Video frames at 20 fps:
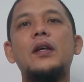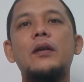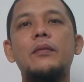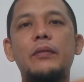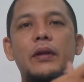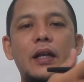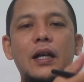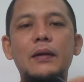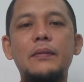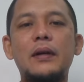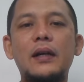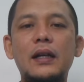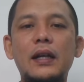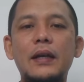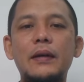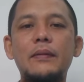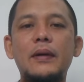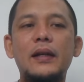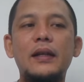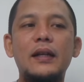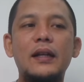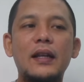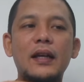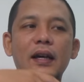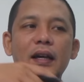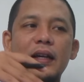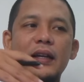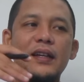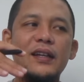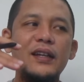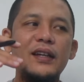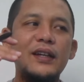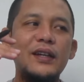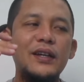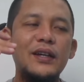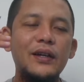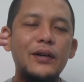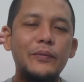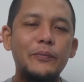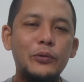mereka mengklaim adalah
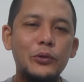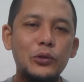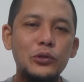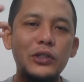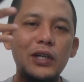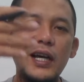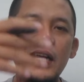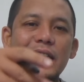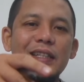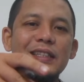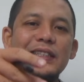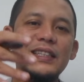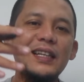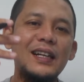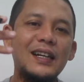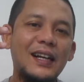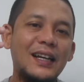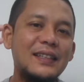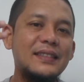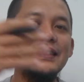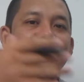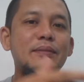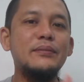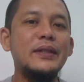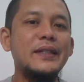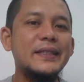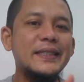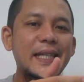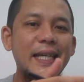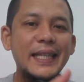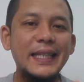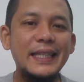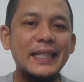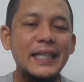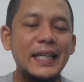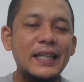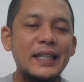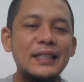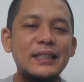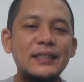perusahaan tercustomer
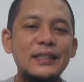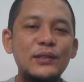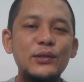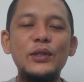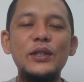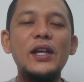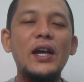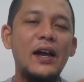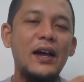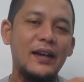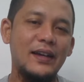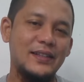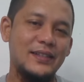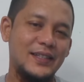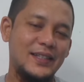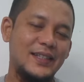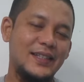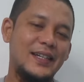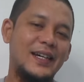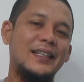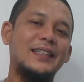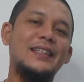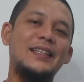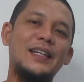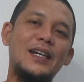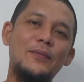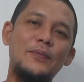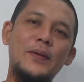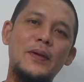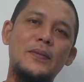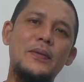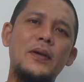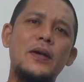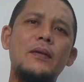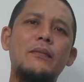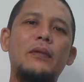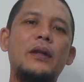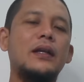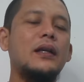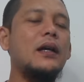centric sedunia katanya. Artinya apa?
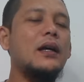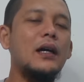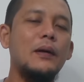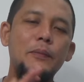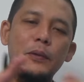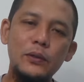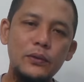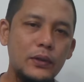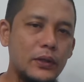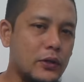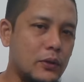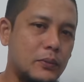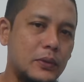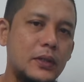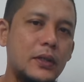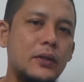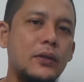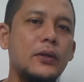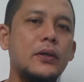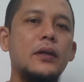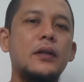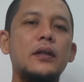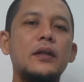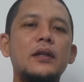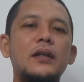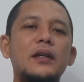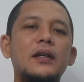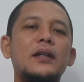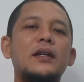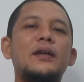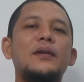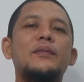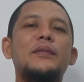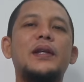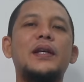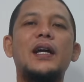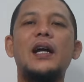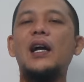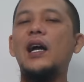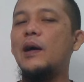Mereka nggak peduli kompetitor.
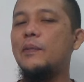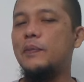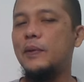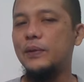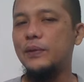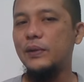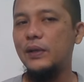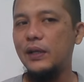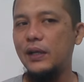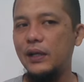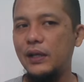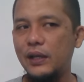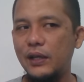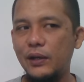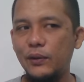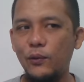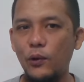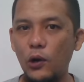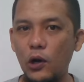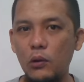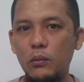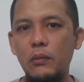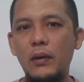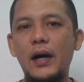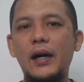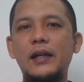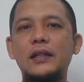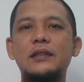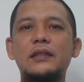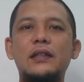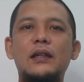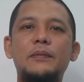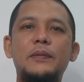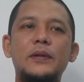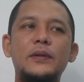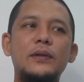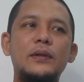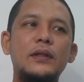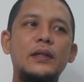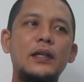Mereka nggak peduli Walmart, nggak
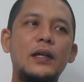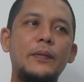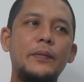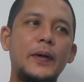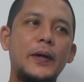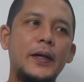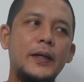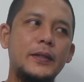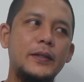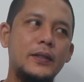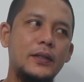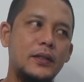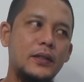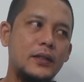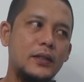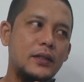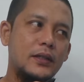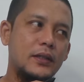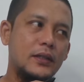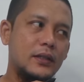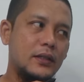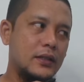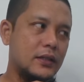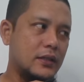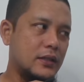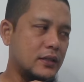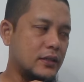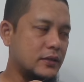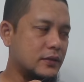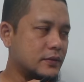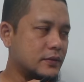peduli apa eh,